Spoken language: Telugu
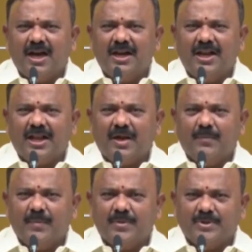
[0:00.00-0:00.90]
దాన్ని
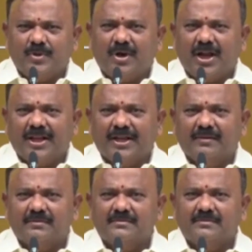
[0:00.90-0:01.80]

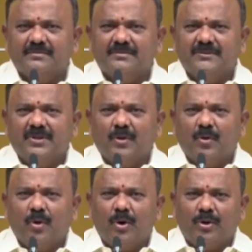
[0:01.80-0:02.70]
కప్పిపుచ్చుకోవడానికి
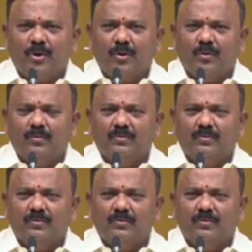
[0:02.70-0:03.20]
కోర్టు